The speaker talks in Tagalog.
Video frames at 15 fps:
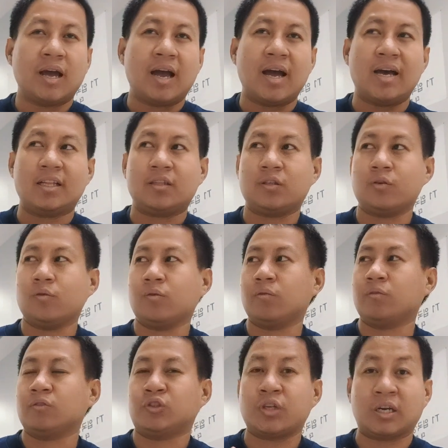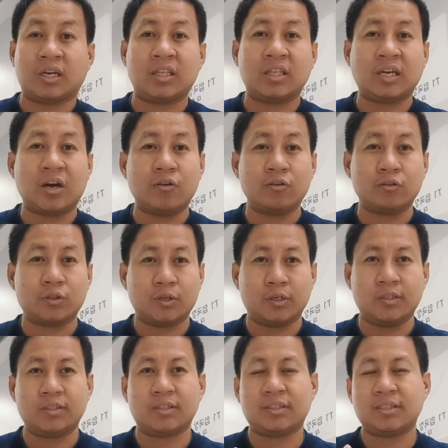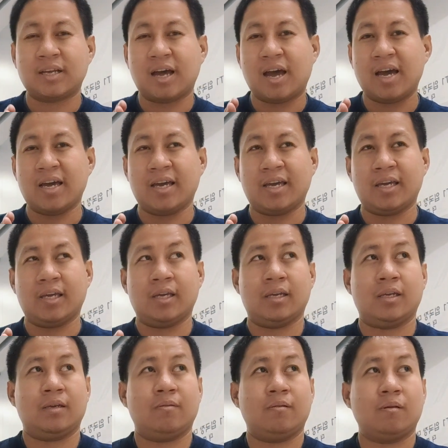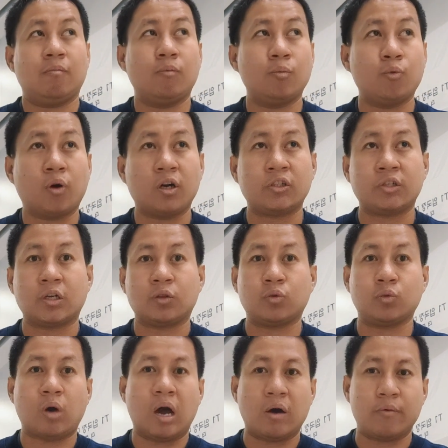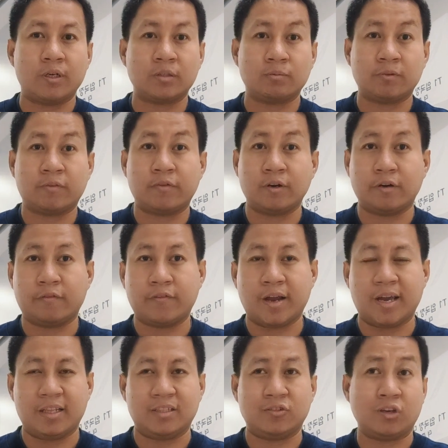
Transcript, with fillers: At yung check-in counters ay magbubuka siya 2 hours before the flight.